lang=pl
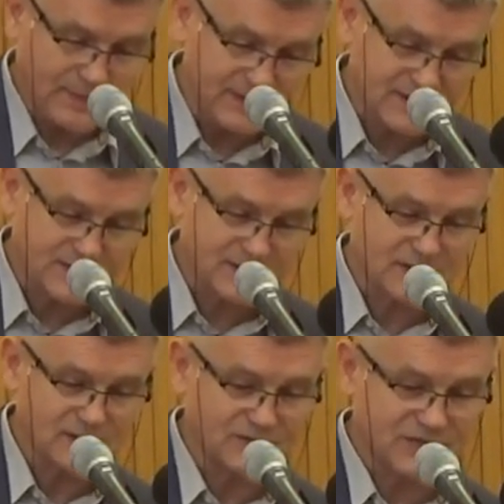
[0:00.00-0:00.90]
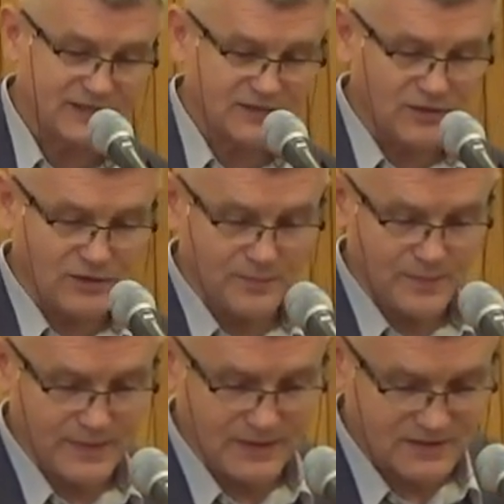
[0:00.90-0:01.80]
niż często
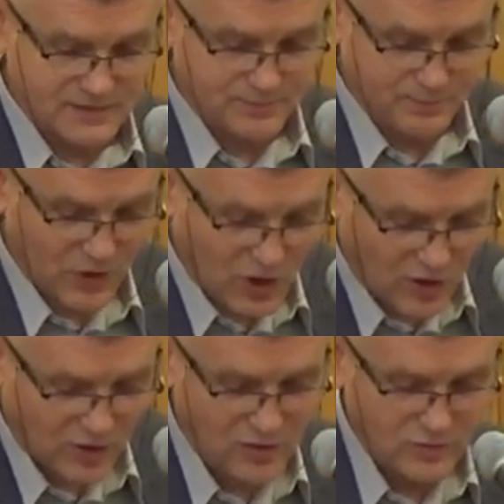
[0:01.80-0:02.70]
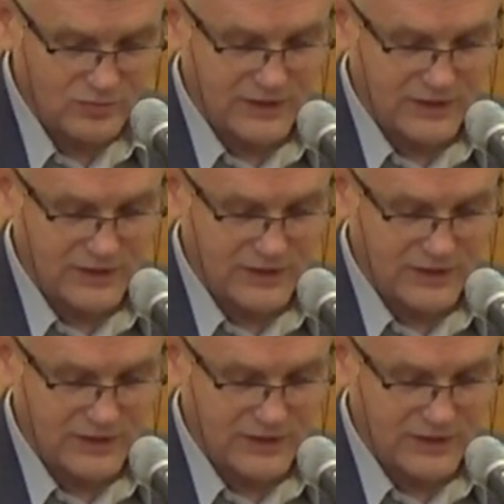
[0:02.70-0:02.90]
z pokorą,